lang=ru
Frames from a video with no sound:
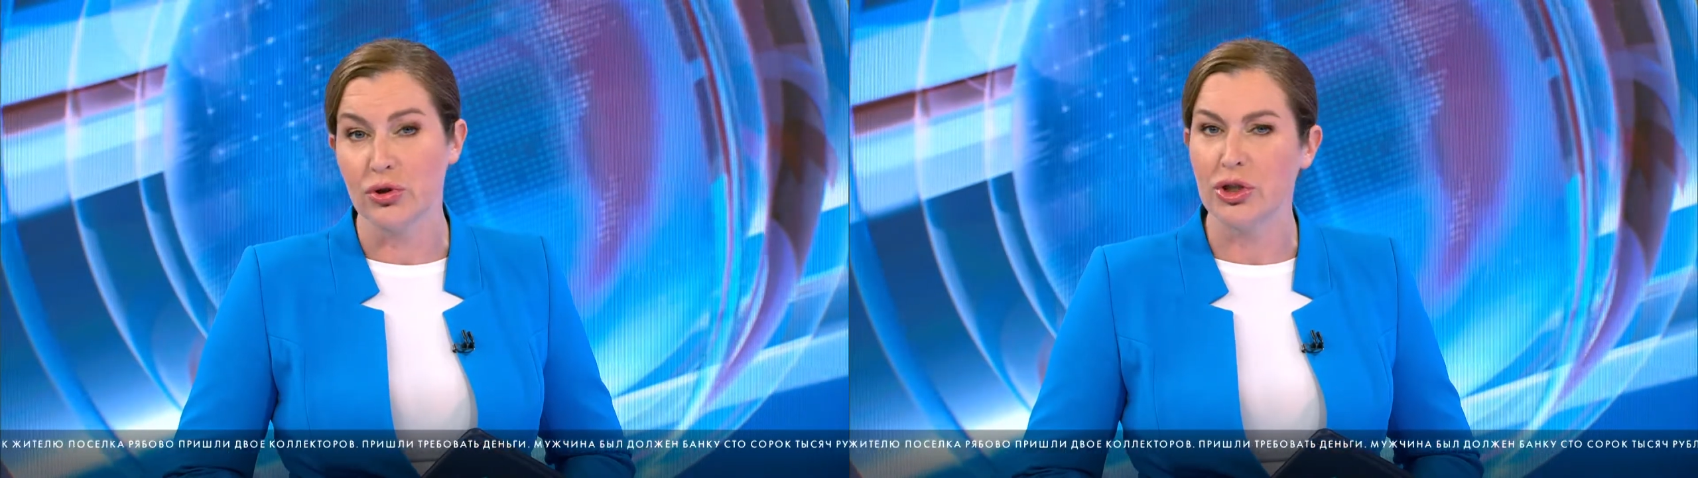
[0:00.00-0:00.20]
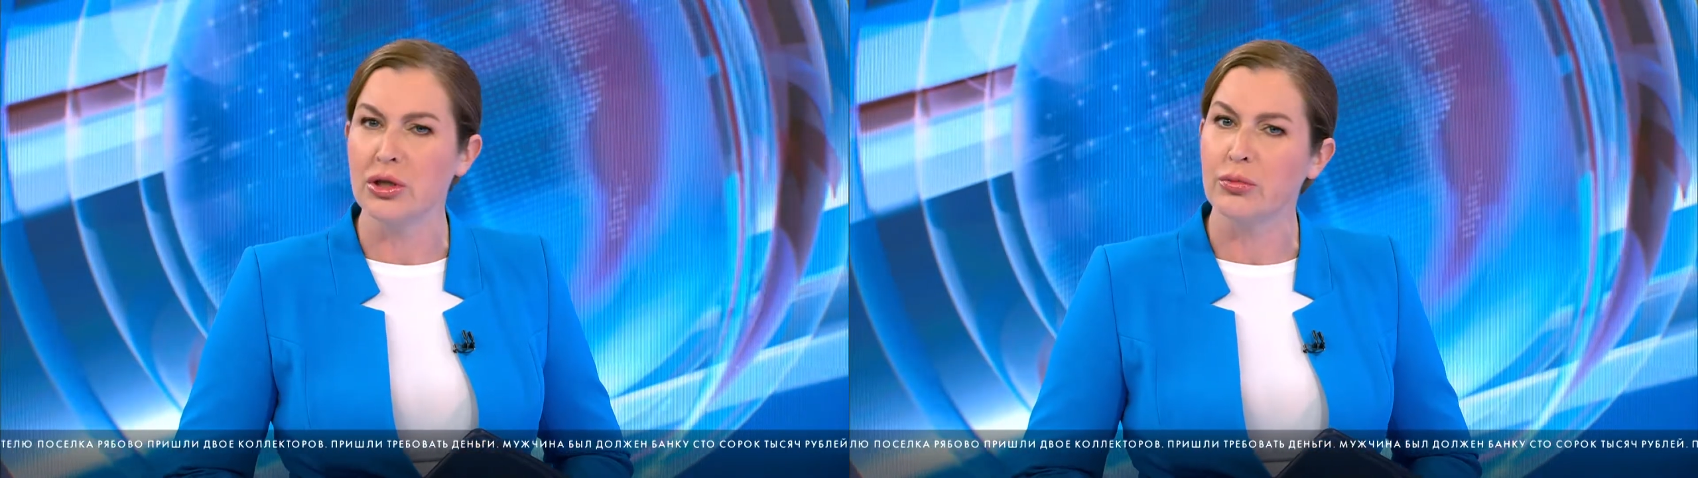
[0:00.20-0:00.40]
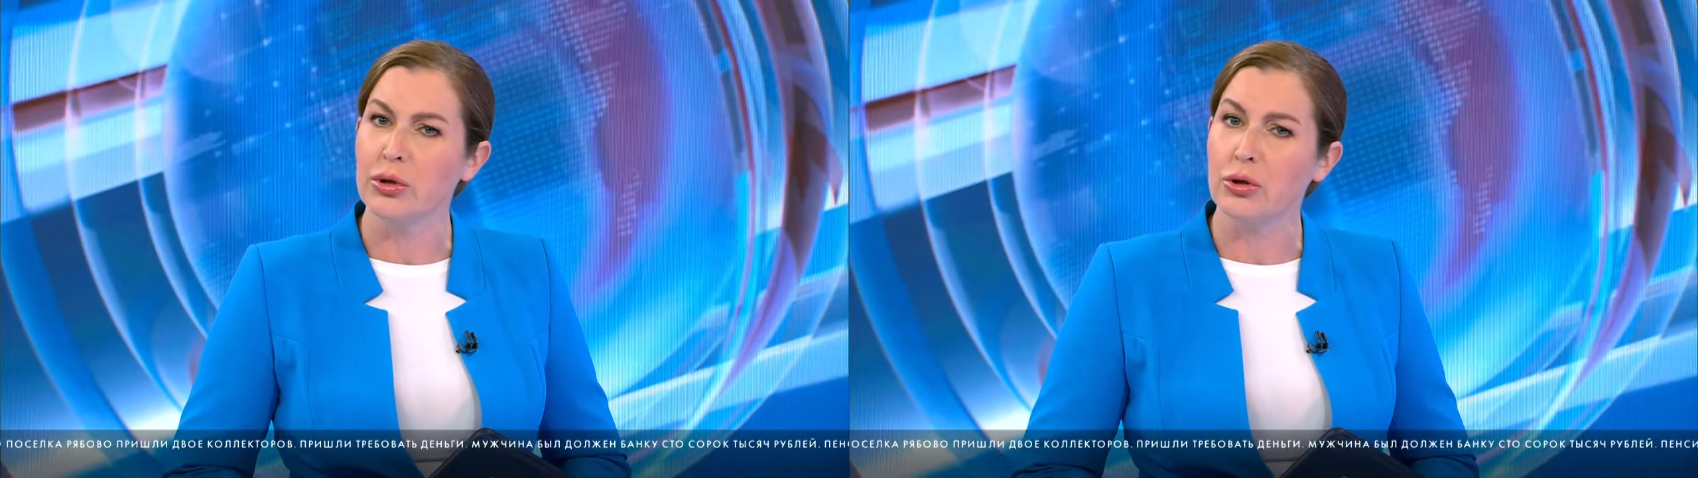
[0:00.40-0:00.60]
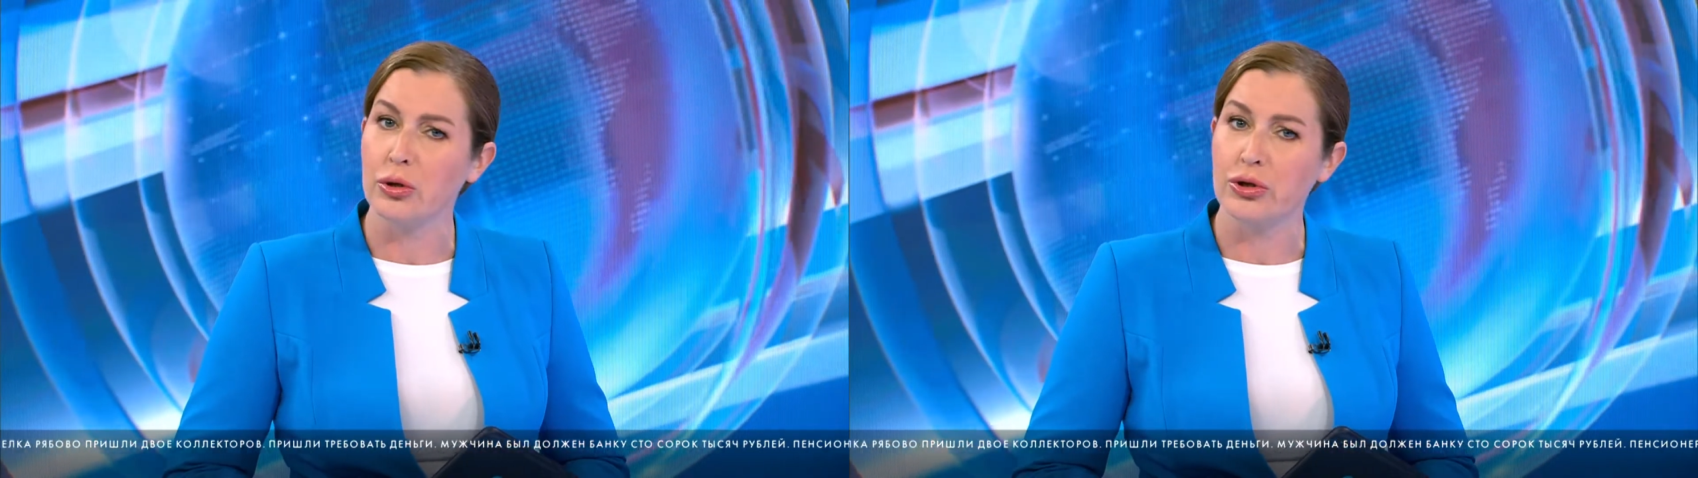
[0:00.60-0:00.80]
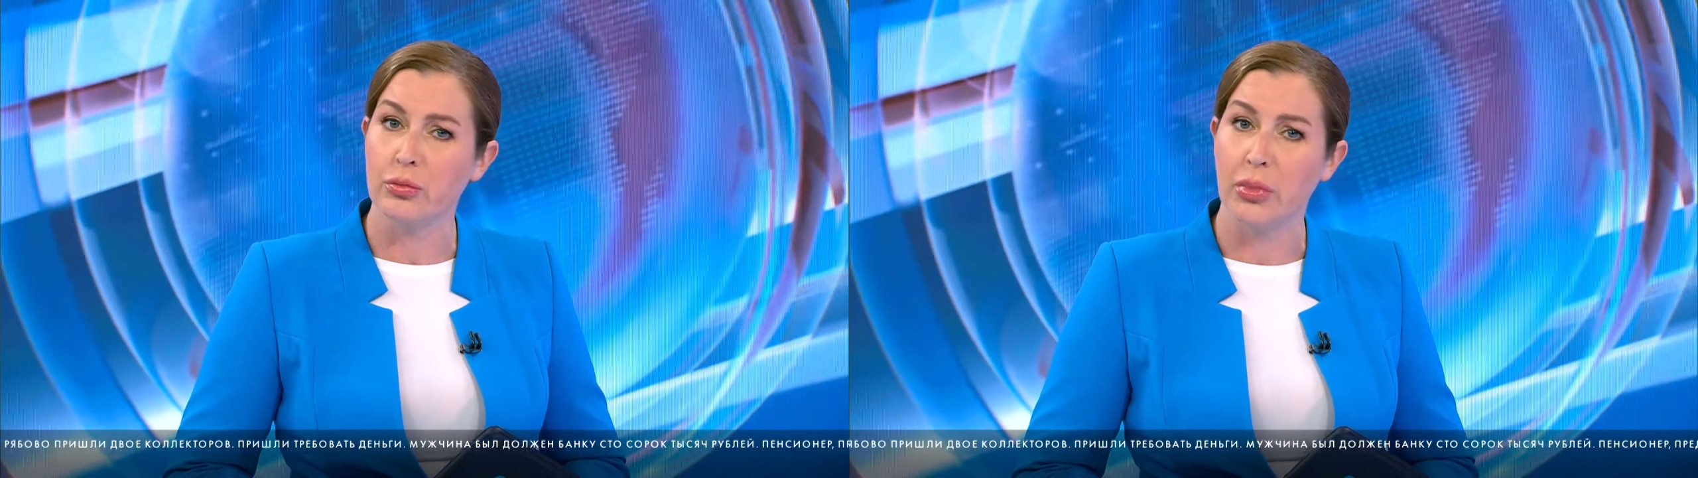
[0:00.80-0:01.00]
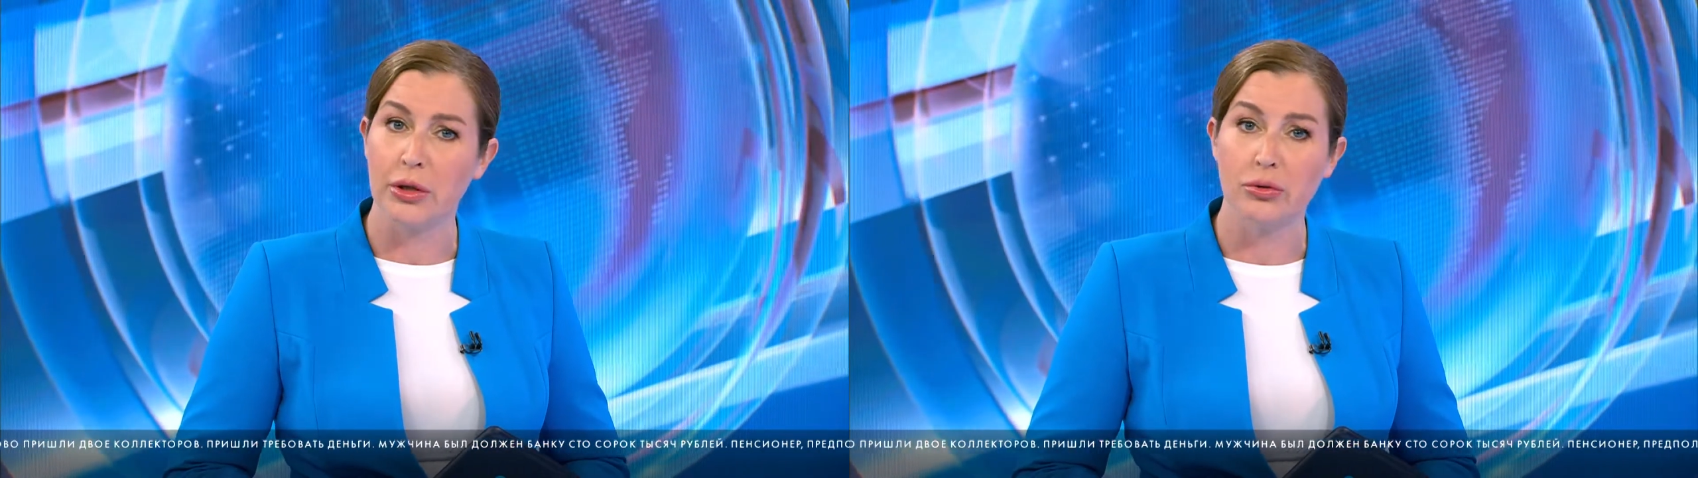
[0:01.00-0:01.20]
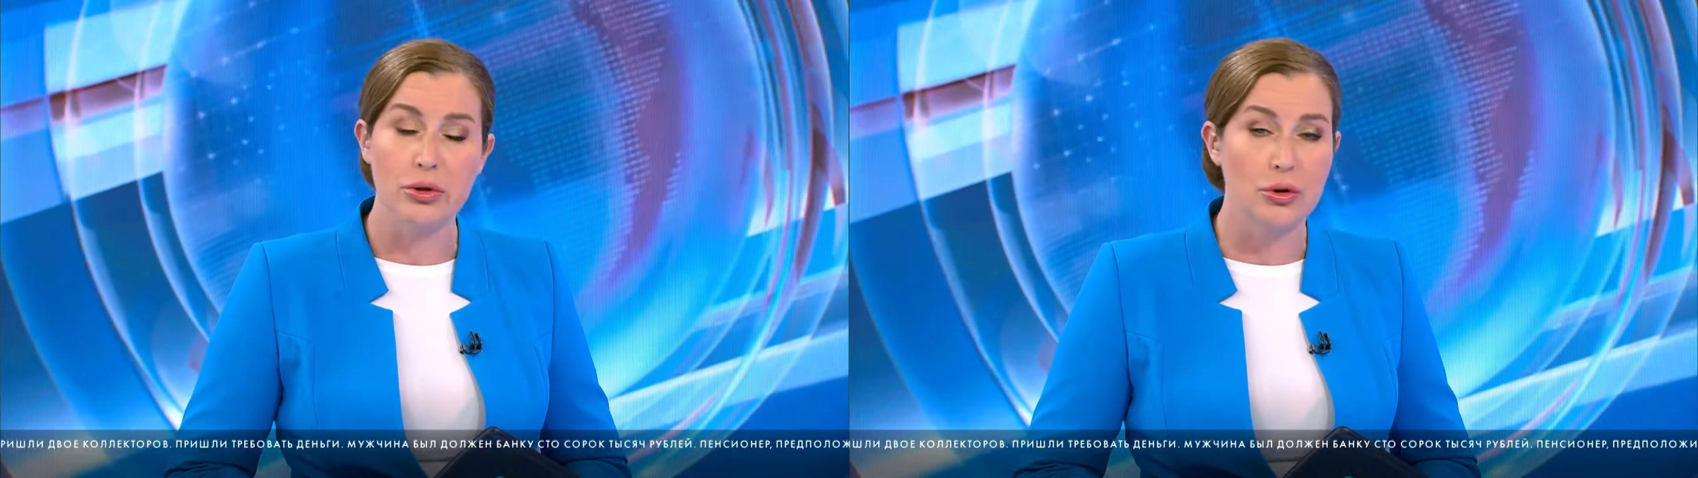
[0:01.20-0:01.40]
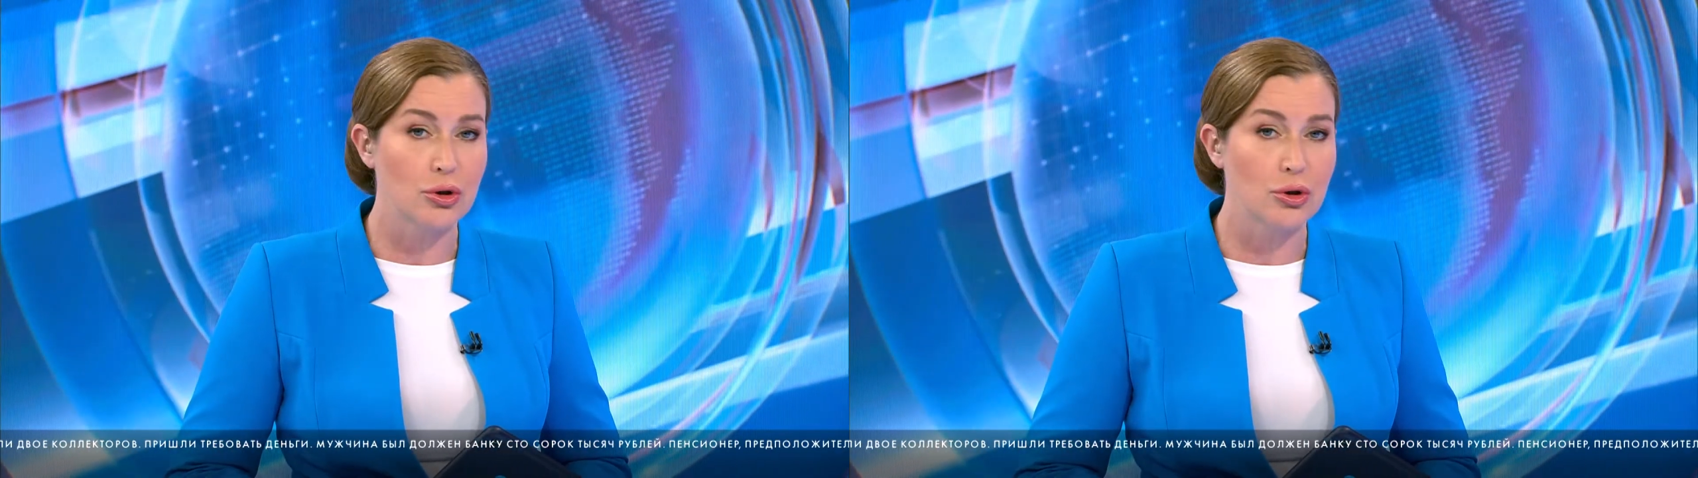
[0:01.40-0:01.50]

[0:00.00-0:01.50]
Мужчина был должен банку